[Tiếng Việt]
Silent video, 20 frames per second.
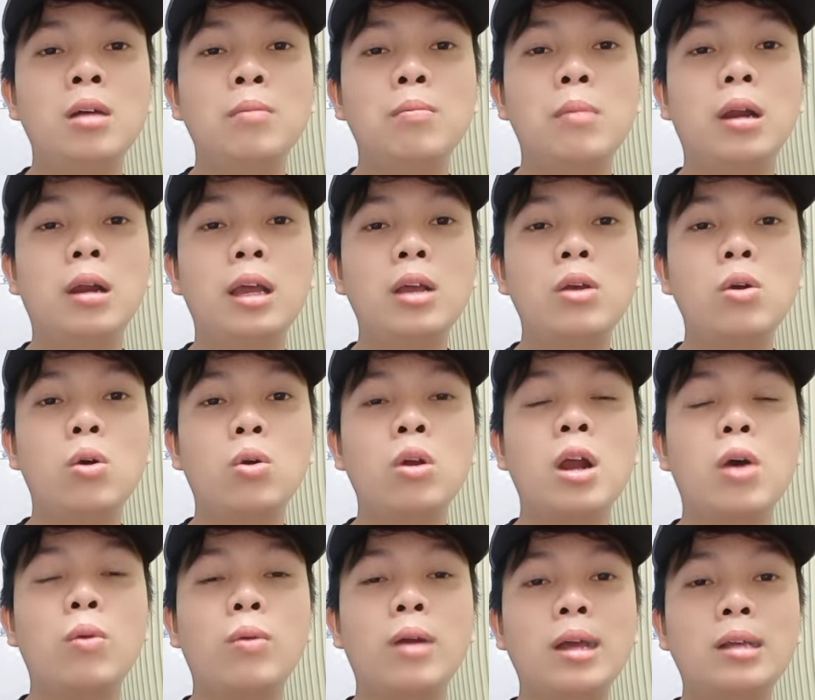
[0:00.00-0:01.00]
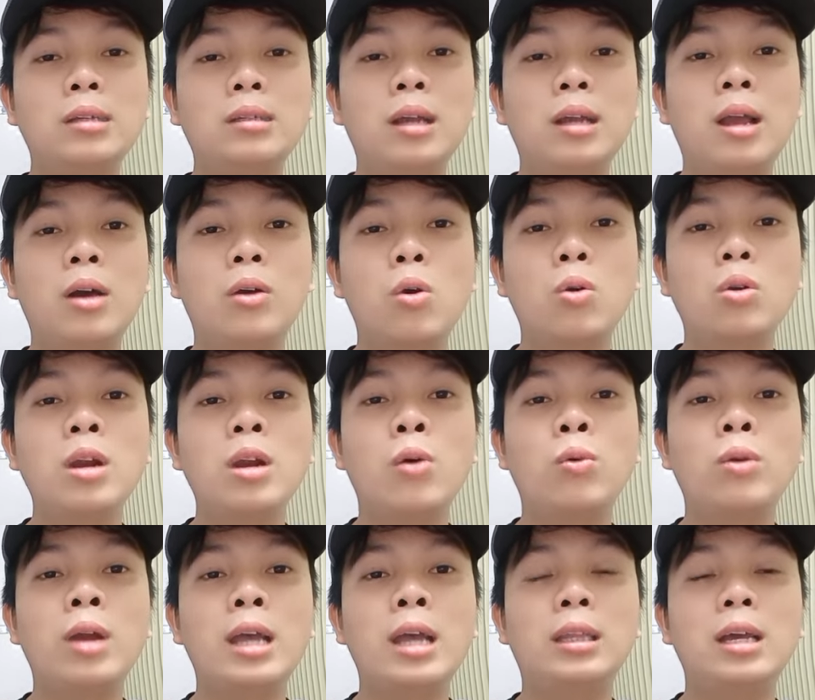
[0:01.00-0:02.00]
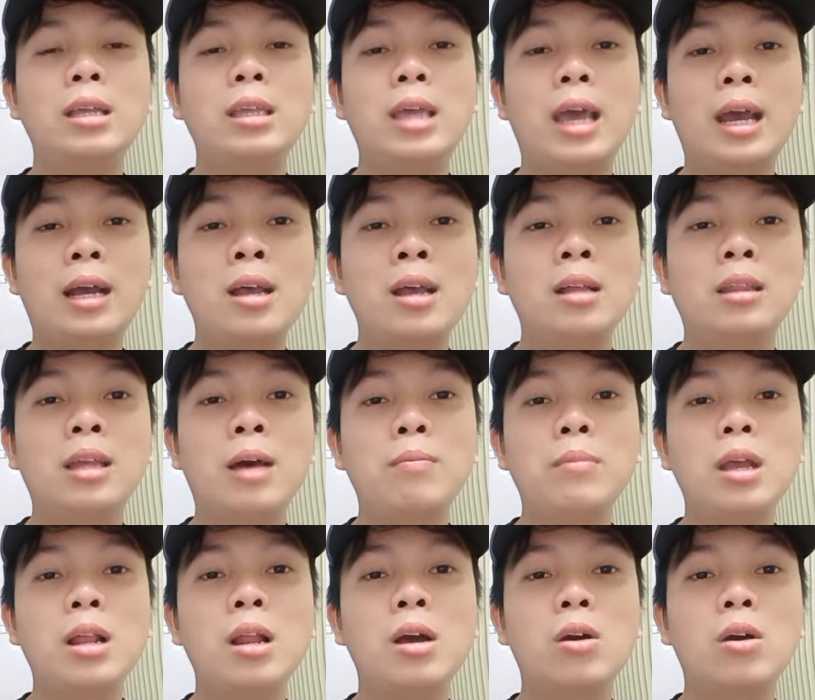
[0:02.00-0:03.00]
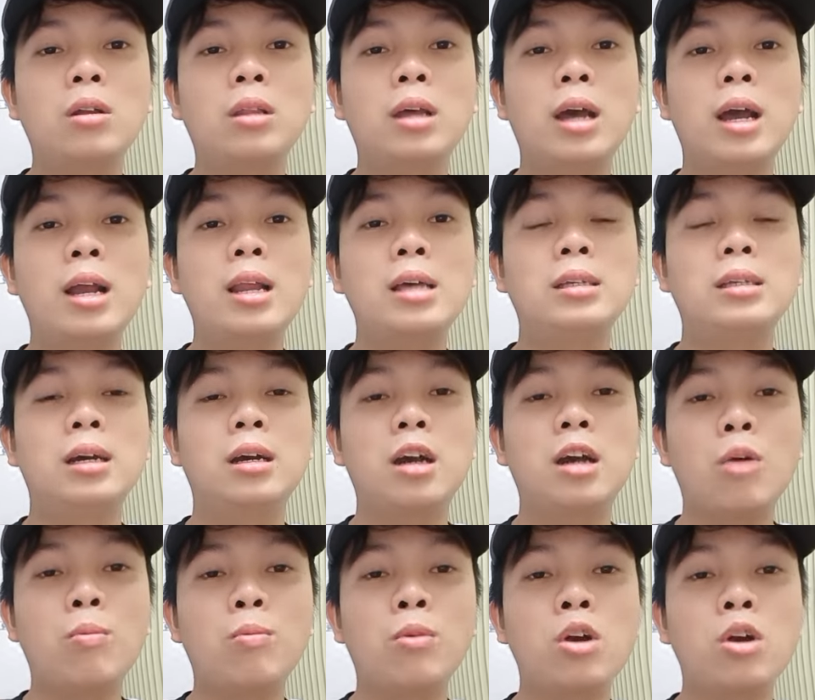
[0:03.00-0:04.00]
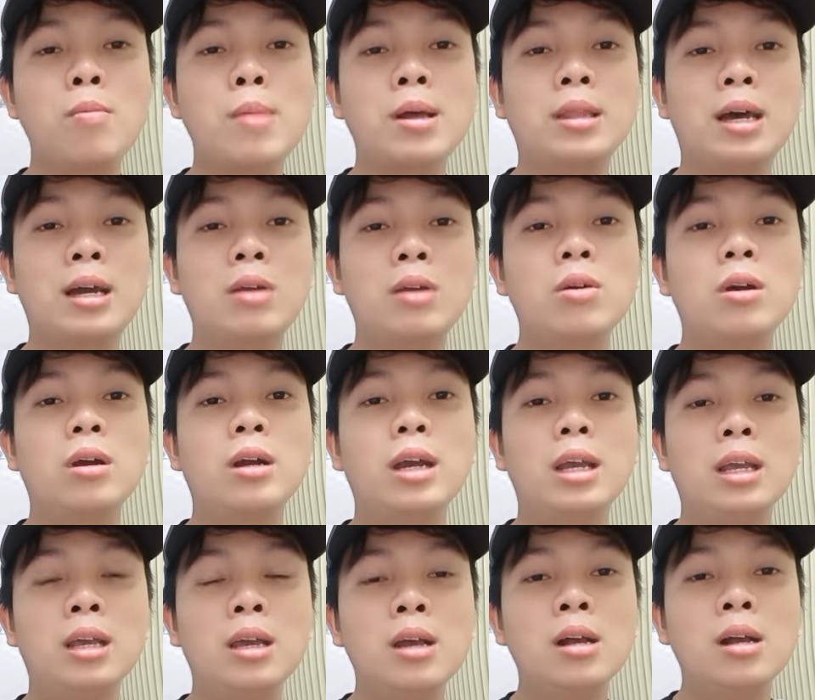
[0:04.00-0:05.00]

Mình nghĩ cuộc đối đầu này sẽ là cuộc đối đầu đầy tẻ nhạt, thậm chí là có thể là sẽ không có bàn thắng được ghi.